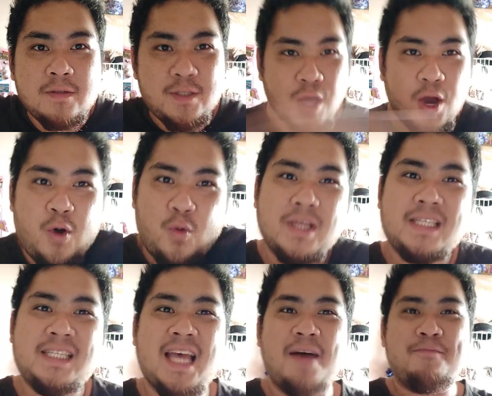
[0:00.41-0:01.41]
Yo,
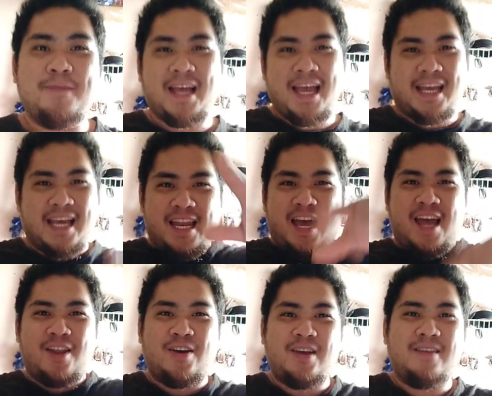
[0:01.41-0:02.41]
what's up mga
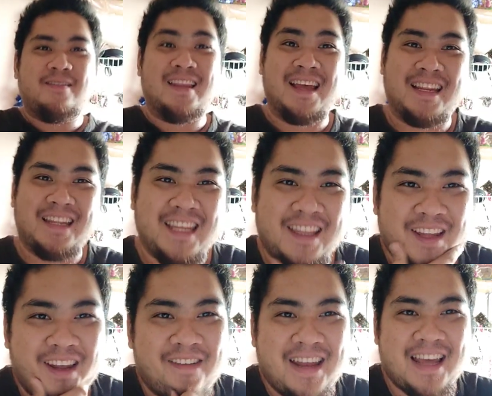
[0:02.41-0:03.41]
kananoy? Nandito
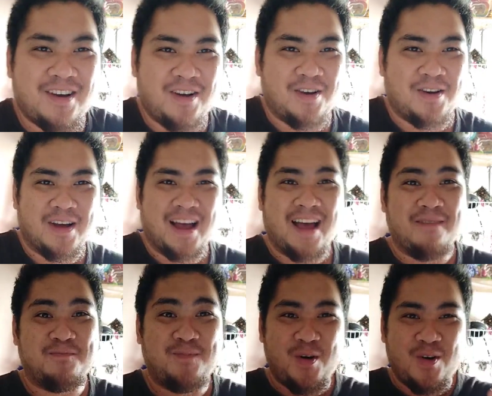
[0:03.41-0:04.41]
naman ako,
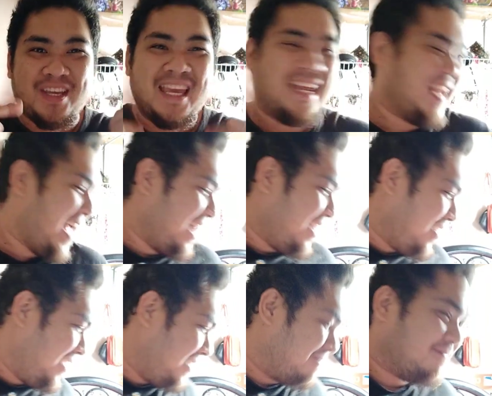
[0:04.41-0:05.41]
ang poging
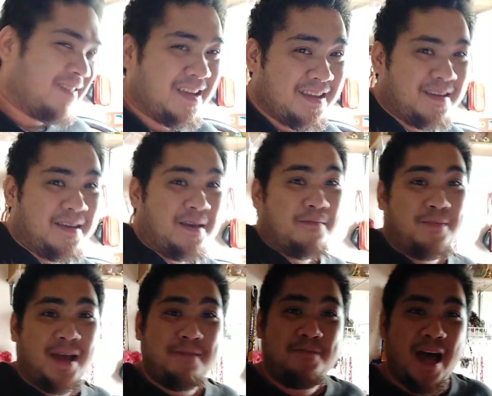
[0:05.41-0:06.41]
nanoy.
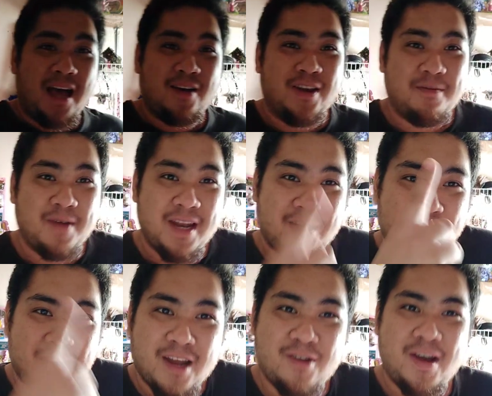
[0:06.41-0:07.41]
May bago naman
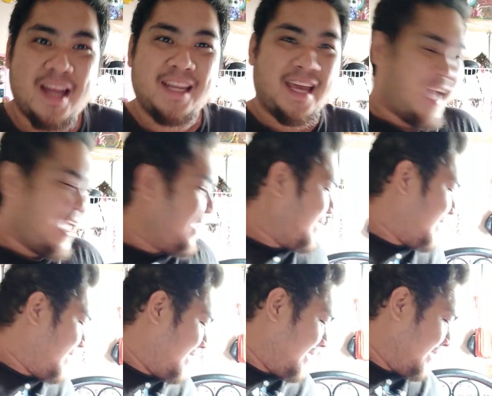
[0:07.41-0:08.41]
akong laruan
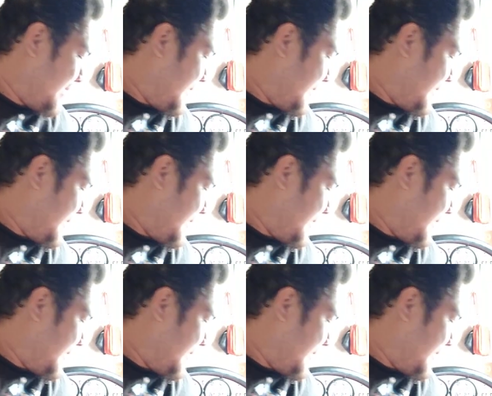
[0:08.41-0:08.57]
guys.